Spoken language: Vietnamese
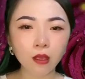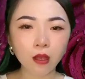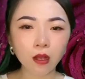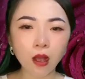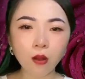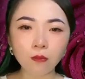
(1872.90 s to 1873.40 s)

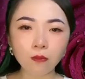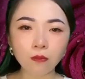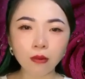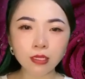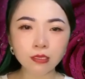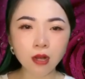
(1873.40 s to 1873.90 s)
Ngọc
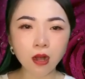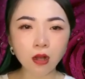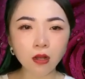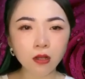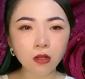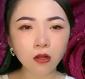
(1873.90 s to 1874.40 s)
bây giờ
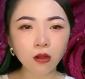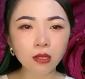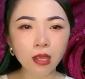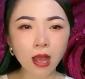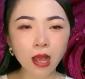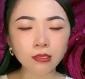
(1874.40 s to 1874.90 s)
có
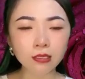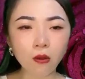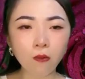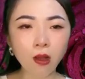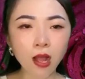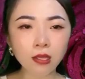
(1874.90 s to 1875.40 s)
nhà
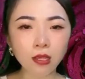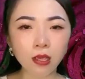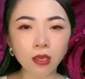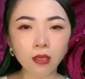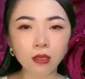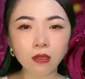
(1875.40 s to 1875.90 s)
giàu quá
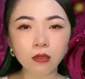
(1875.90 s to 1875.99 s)
nhỉ?